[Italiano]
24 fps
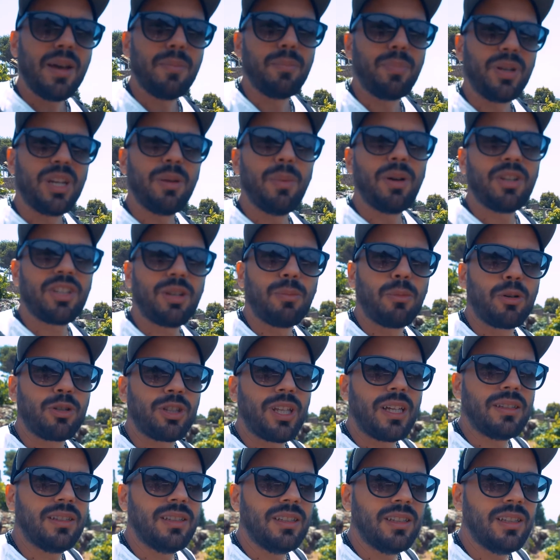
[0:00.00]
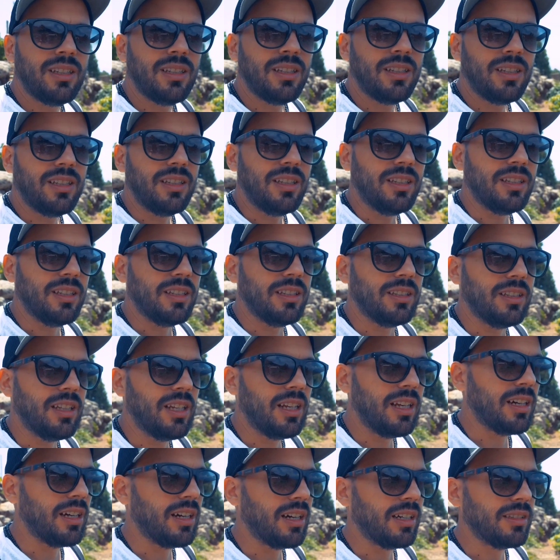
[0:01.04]
Prima siamo stati
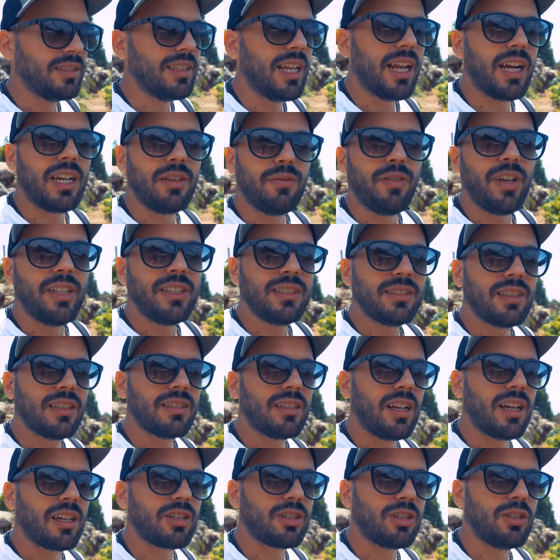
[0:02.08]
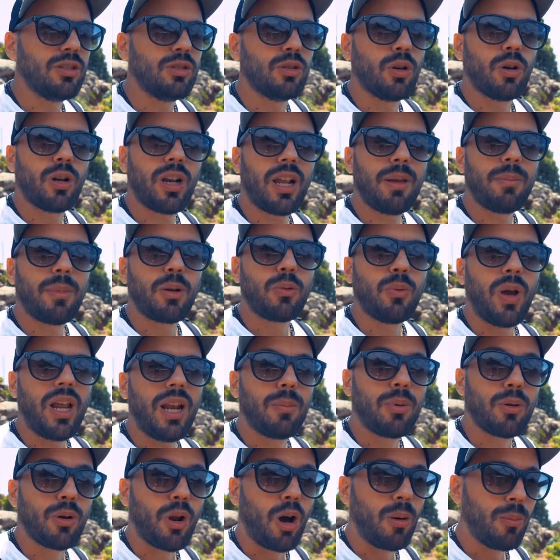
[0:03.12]
nella, nella rivenita della signora Emanuela
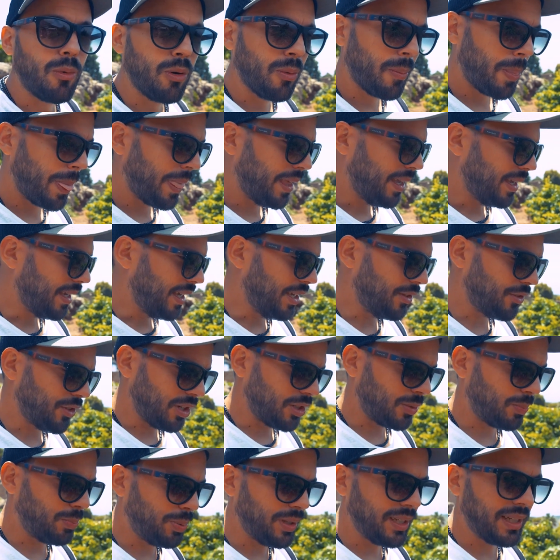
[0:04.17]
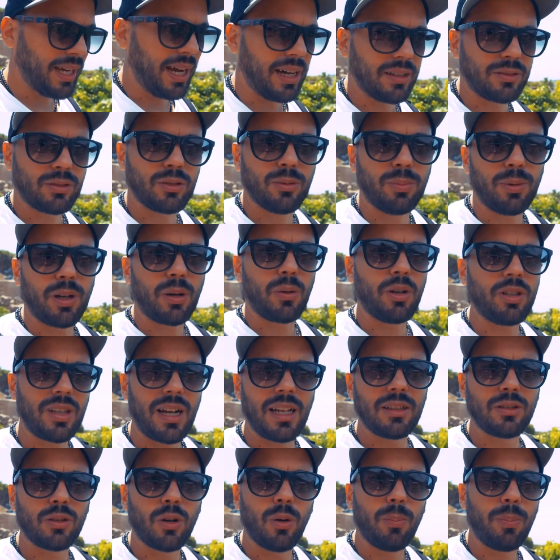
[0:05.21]
Bonomo e ci ha spiegato, per questo
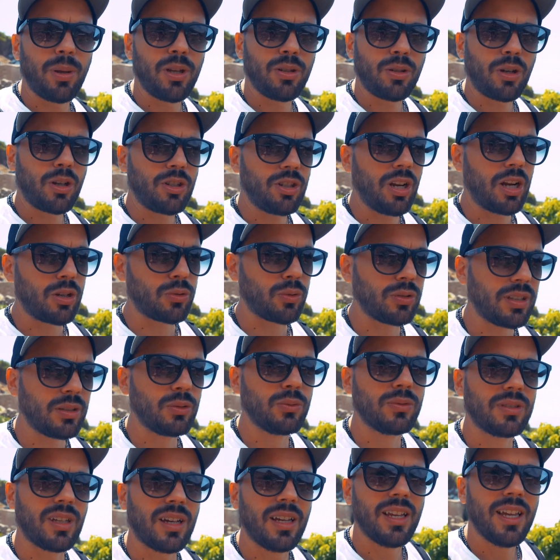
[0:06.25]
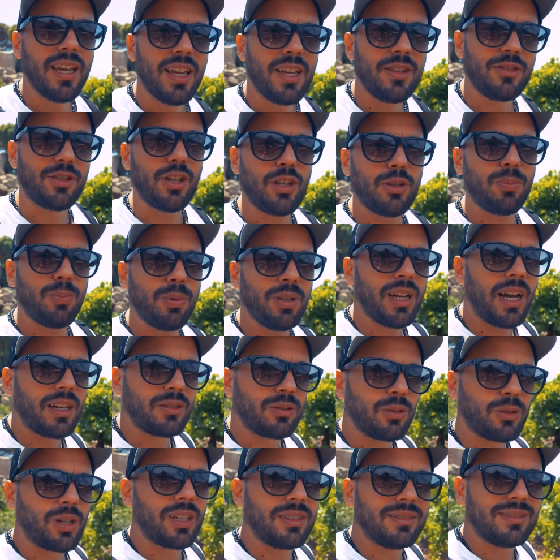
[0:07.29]
l'altro penso che sia la sua tenuta, ci ha
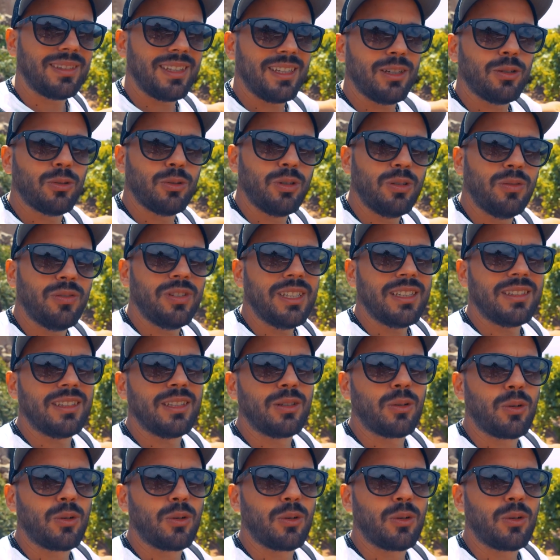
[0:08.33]
spiegato che tengono i vigneti